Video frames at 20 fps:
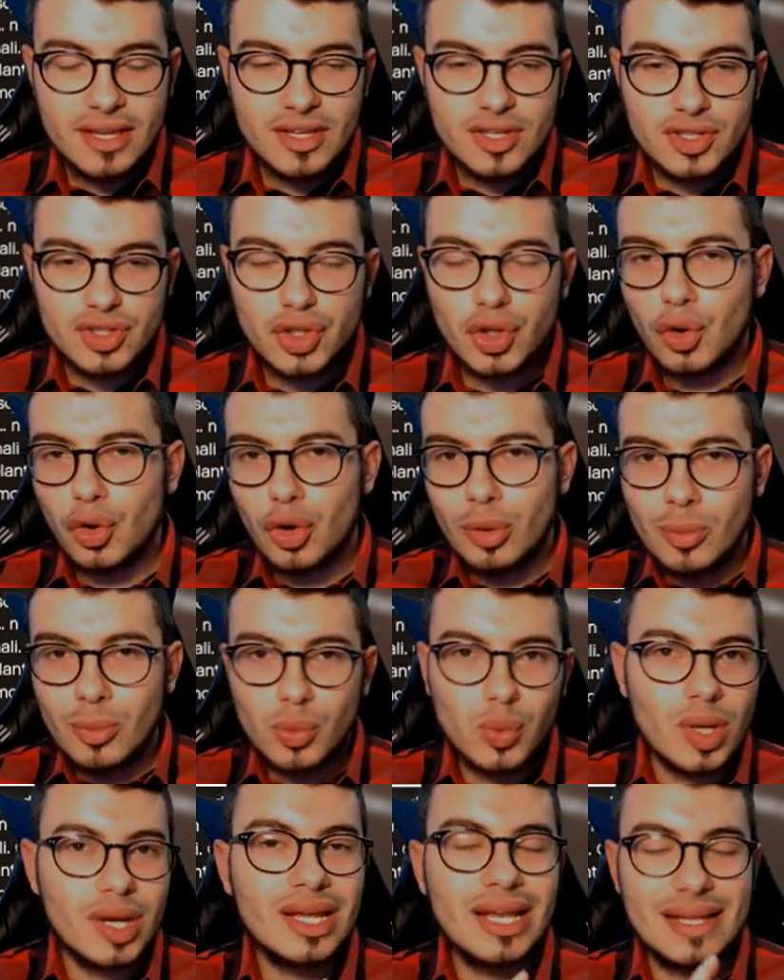Sono
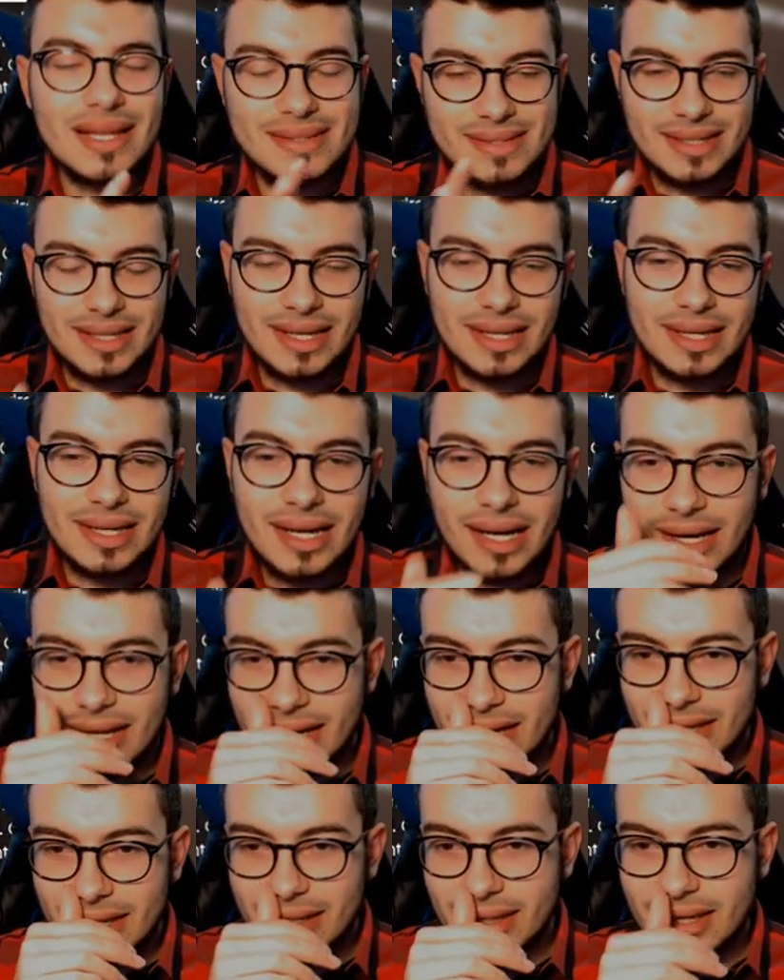comunque classiche
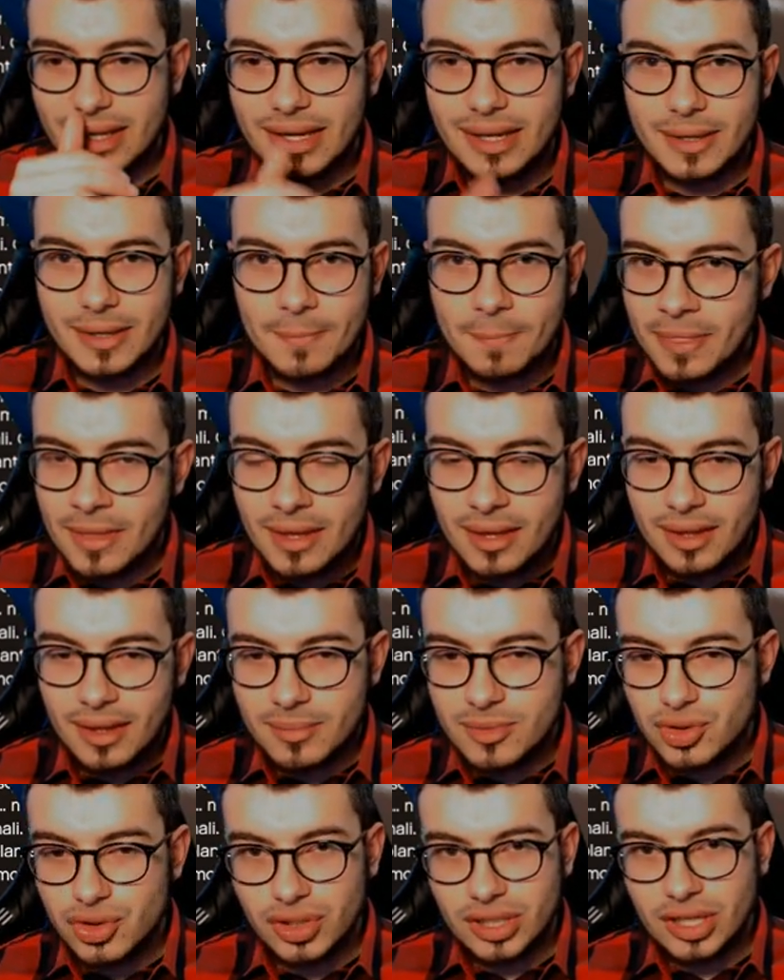gare che
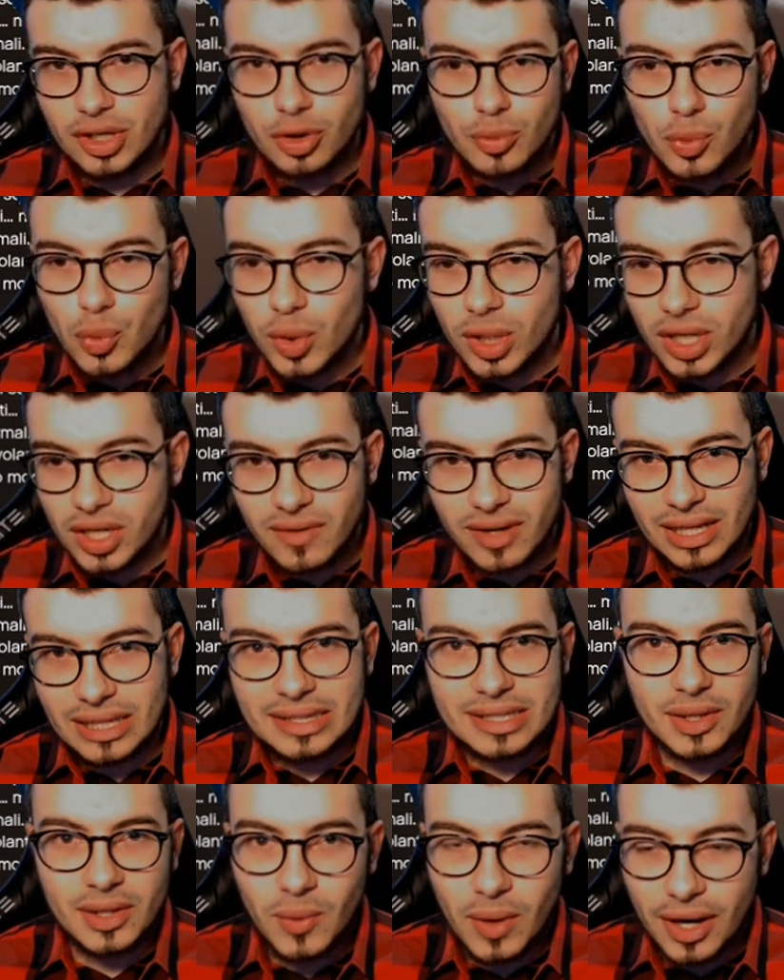bisogna comunque arrivare al
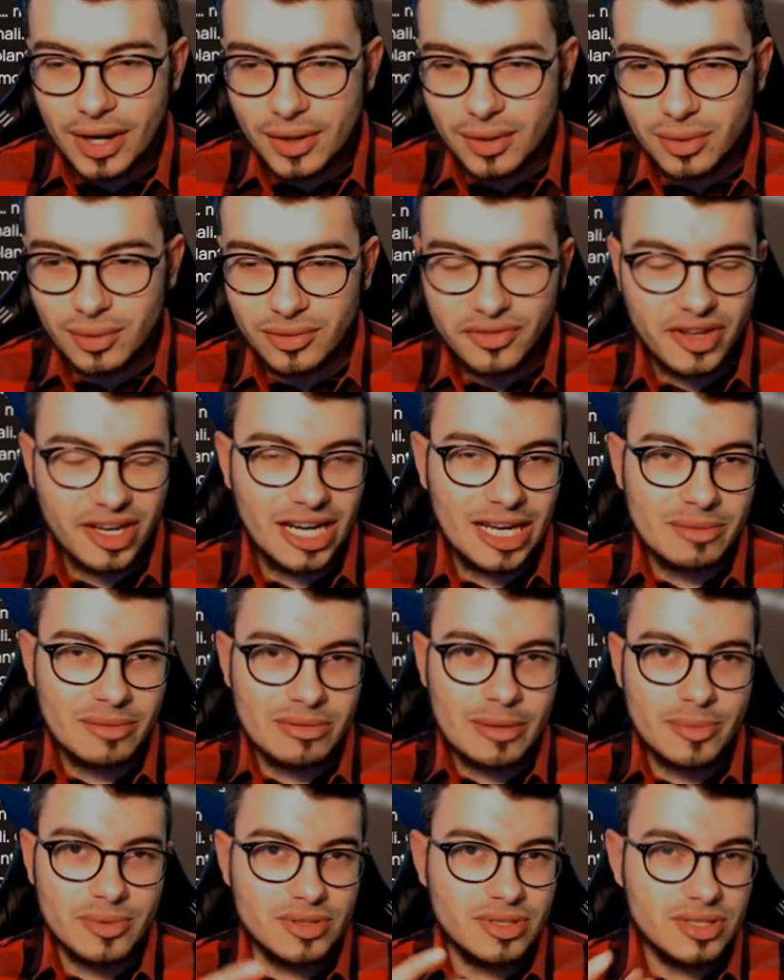traguardo, fare la
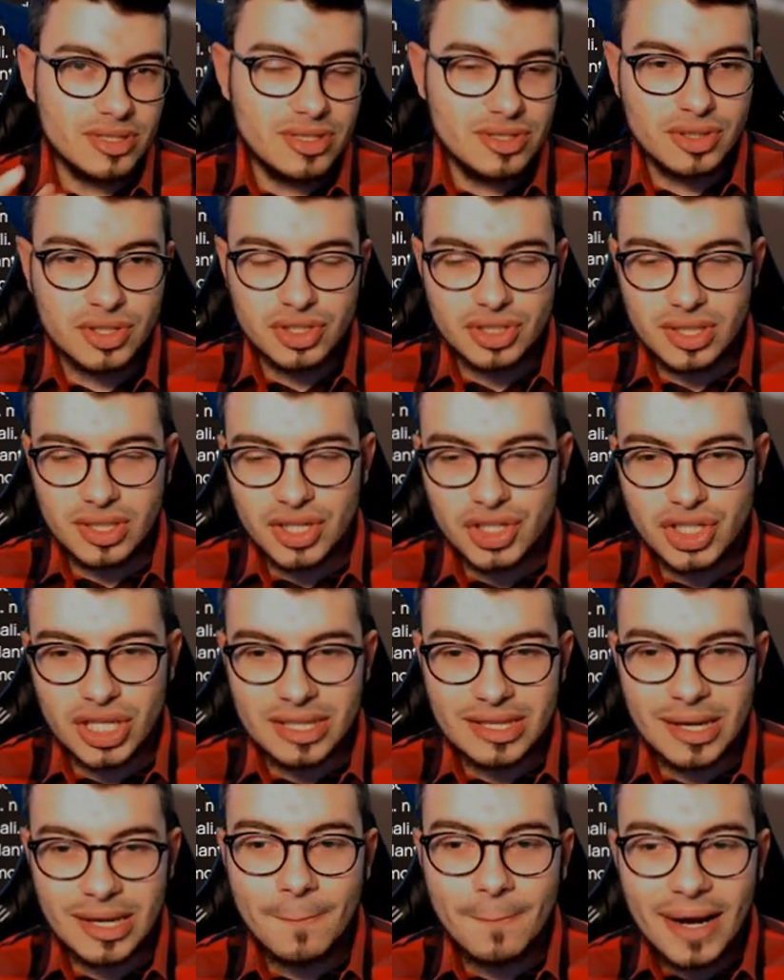prima posizione eccetera
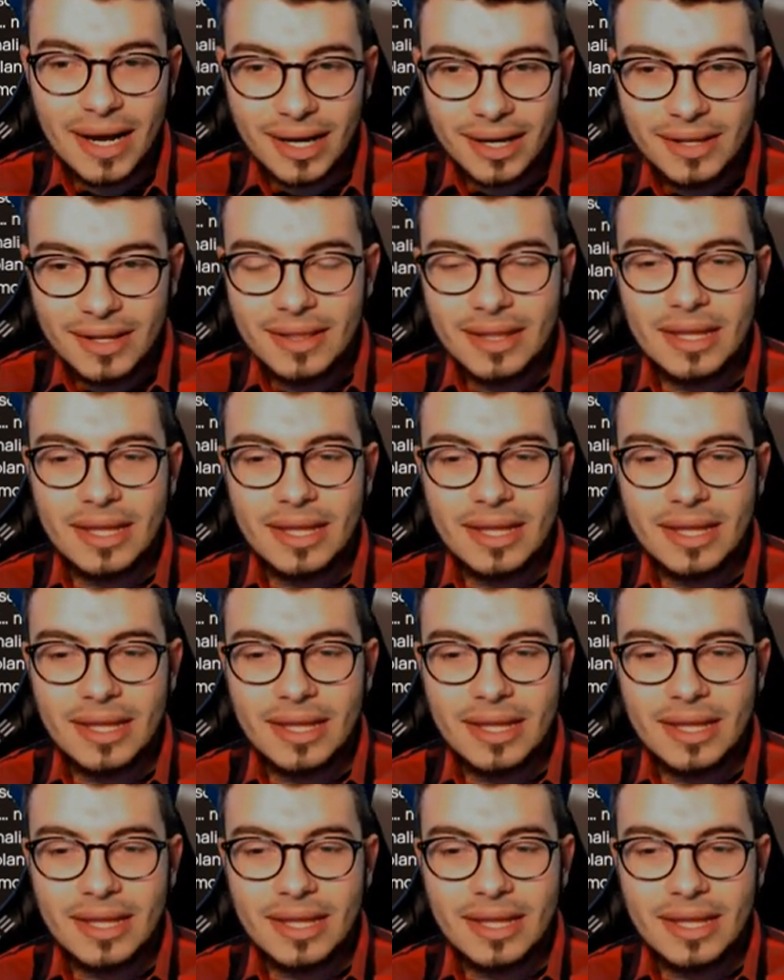eccetera, ma